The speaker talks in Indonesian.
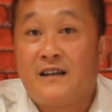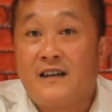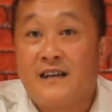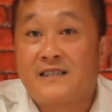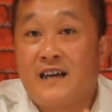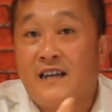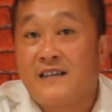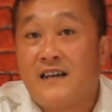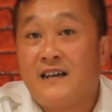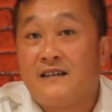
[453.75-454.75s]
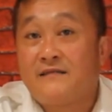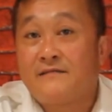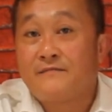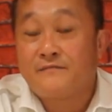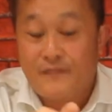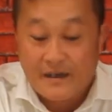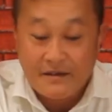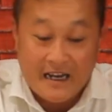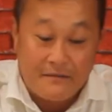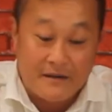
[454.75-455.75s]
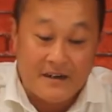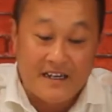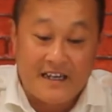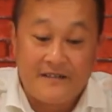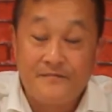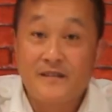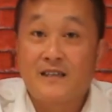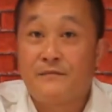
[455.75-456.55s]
Anda lihat cahayanya pada bidang marmer ini.